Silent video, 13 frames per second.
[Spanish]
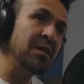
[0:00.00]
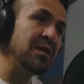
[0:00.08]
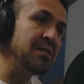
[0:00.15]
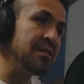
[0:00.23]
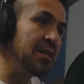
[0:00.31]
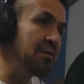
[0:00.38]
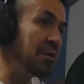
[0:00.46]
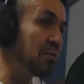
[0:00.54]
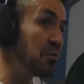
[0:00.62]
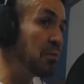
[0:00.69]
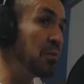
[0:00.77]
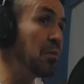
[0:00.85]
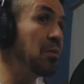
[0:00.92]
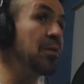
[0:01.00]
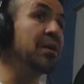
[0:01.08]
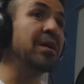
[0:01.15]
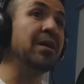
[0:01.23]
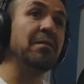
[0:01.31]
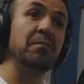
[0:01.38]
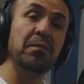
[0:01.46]
y el estiramiento
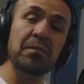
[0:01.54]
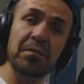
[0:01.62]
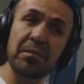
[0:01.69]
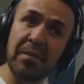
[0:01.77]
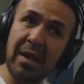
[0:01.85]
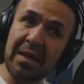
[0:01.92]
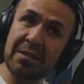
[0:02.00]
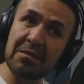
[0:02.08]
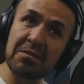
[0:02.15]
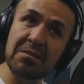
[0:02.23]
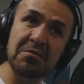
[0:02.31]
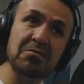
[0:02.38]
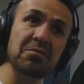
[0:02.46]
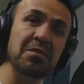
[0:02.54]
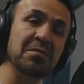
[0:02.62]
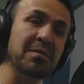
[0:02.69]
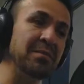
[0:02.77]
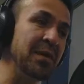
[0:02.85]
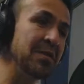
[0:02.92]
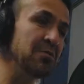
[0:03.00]
porque es donde
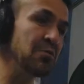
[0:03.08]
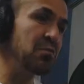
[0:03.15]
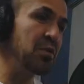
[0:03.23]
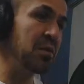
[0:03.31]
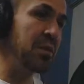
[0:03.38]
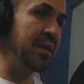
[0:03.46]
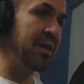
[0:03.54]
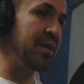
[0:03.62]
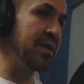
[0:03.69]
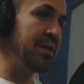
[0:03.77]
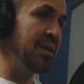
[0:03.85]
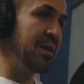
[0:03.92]
más nos puede pegar.